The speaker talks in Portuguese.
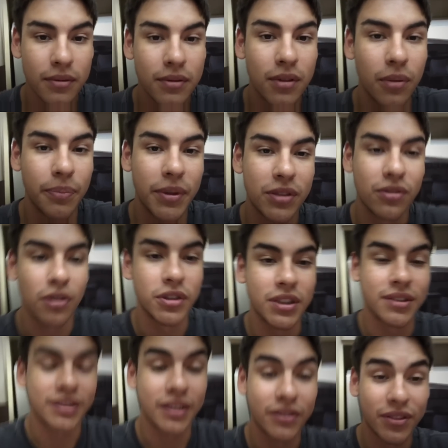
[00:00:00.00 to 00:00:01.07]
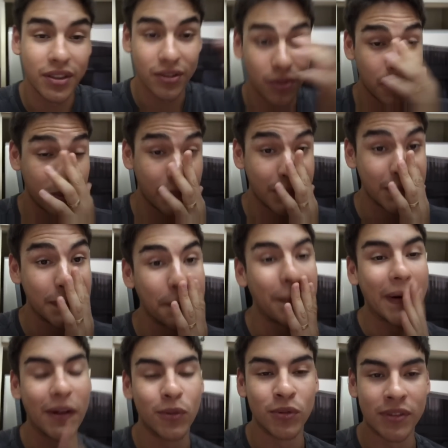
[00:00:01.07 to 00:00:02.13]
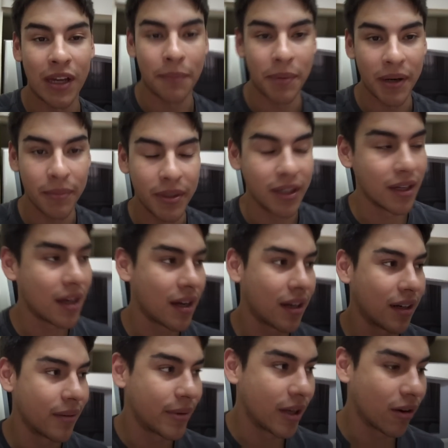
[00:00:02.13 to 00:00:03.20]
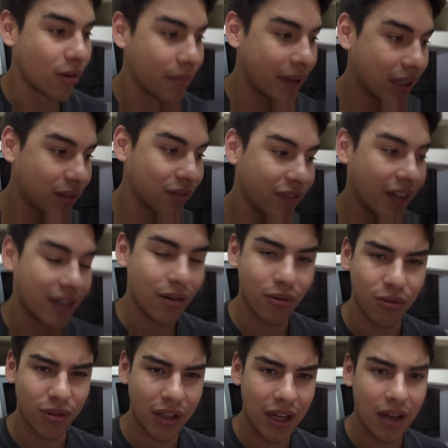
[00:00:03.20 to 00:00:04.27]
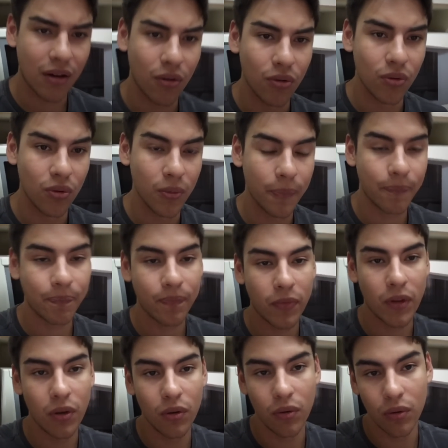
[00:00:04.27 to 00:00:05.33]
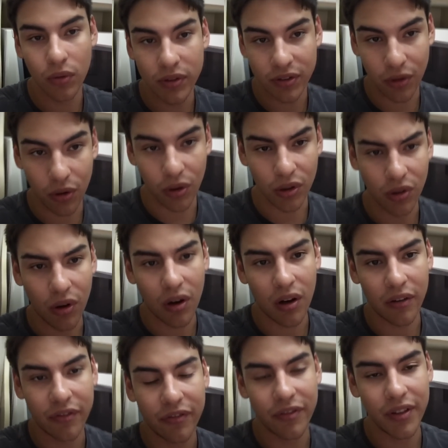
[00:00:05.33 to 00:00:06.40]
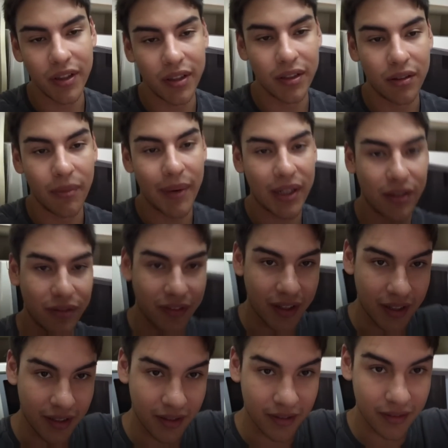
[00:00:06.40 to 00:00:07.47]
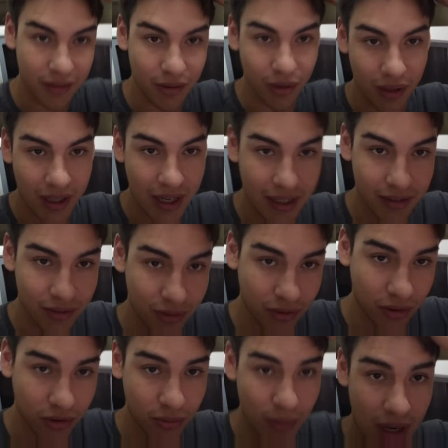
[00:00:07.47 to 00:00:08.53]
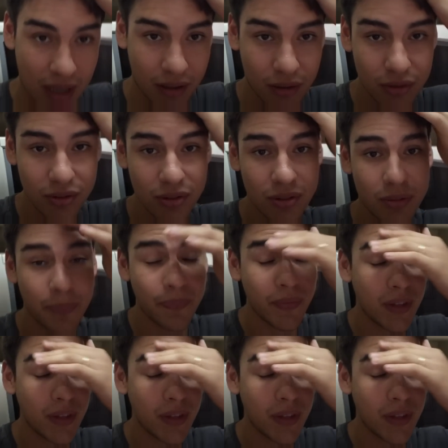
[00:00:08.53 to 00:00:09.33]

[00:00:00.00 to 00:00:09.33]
Então, pessoal, já sei que vocês vão perguntar para mim, ah, Gabriel, como é que tu vai calcular o estrogonofe, como é que tu vai colocar isso nos teus macros?